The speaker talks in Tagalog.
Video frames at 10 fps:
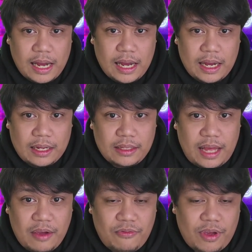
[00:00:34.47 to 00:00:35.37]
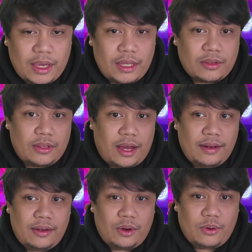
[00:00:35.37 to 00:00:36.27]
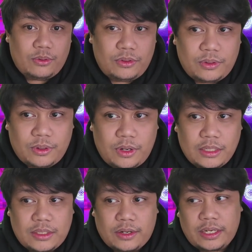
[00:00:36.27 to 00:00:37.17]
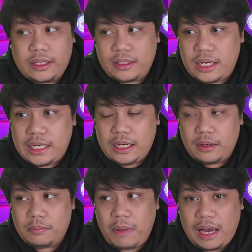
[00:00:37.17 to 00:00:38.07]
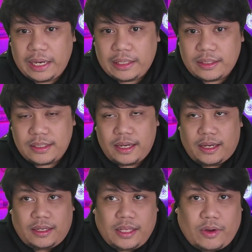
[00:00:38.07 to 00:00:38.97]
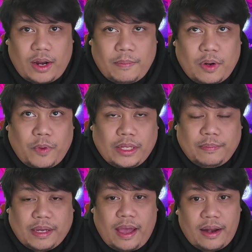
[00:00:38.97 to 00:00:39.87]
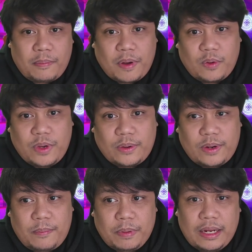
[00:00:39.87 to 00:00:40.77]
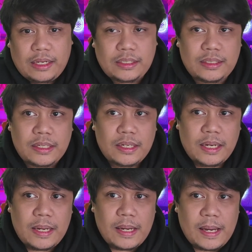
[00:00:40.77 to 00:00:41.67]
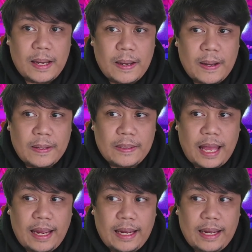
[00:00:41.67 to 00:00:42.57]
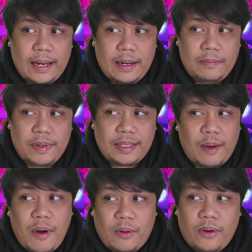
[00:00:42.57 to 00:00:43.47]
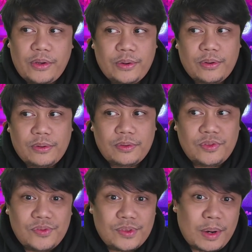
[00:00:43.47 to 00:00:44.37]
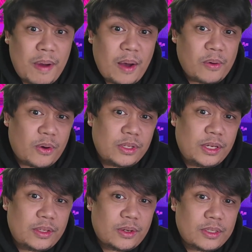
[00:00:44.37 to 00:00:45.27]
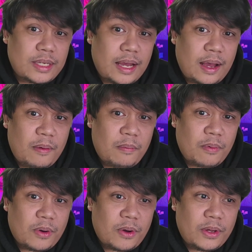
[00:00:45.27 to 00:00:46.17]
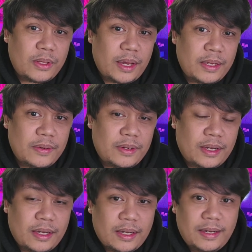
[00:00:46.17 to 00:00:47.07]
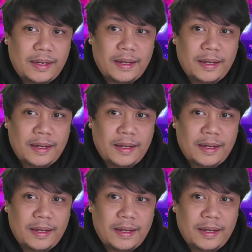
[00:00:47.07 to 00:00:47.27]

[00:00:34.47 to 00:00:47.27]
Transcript: uh, diving into the unknown no uncertainty bakit kasi hindi ko alam anong pwede mangyari pag uwi ko ng Pinas dahil binitawan ko yung trabaho ko dito sa abroad ayun na